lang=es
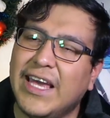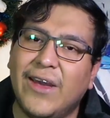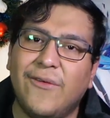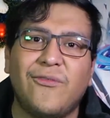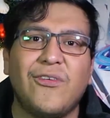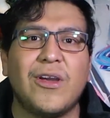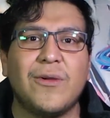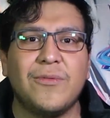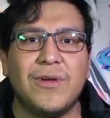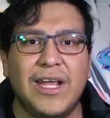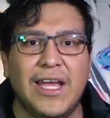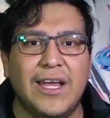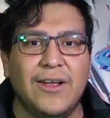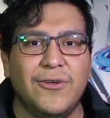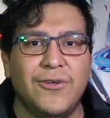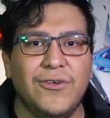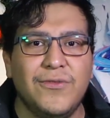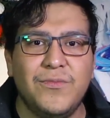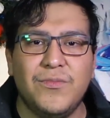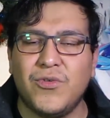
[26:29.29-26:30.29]
de
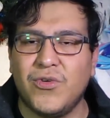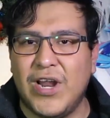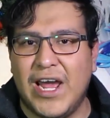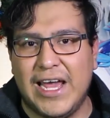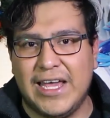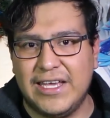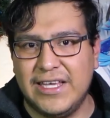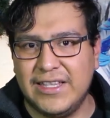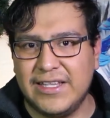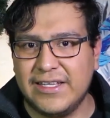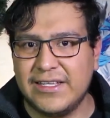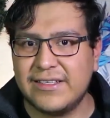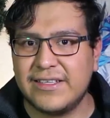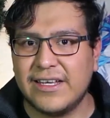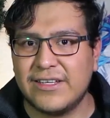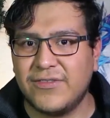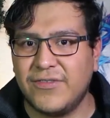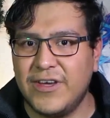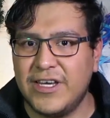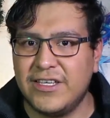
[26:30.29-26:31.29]
febrero, por ahí de
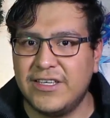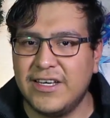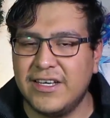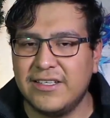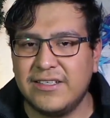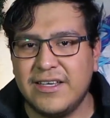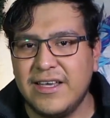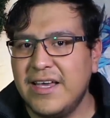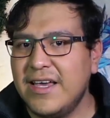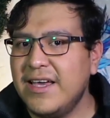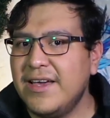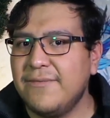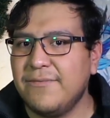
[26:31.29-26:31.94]
esas fechas.